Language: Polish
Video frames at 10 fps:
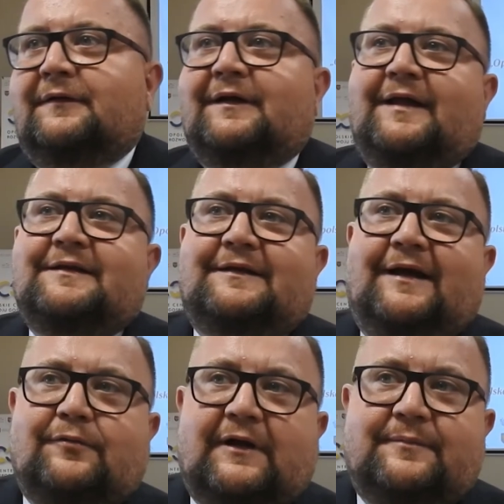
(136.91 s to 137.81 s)
No ja,
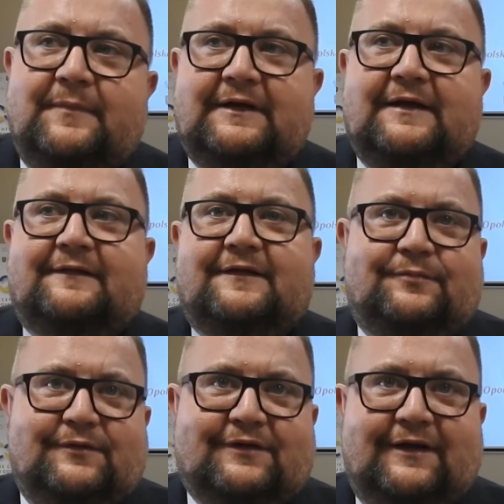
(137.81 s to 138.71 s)
akurat my nie
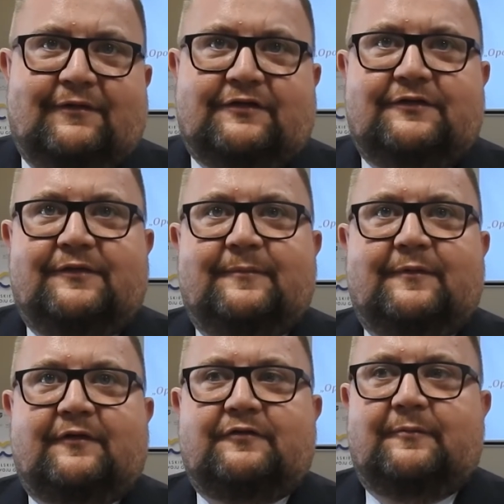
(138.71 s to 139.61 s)
jesteśmy tutaj
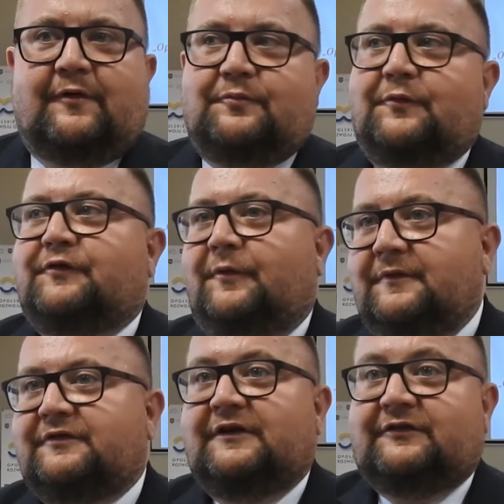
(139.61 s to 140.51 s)
właściwym, właściwym rozmówcą.
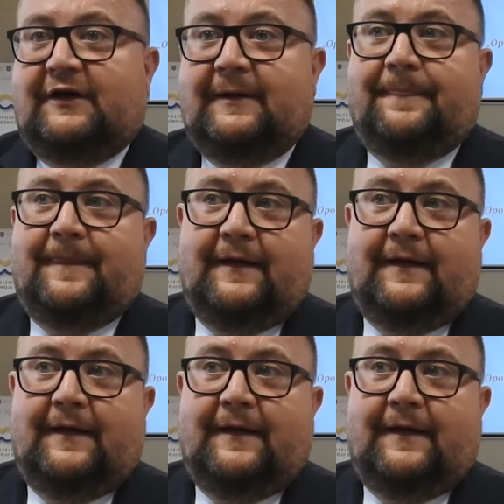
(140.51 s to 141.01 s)
Myślę, że e,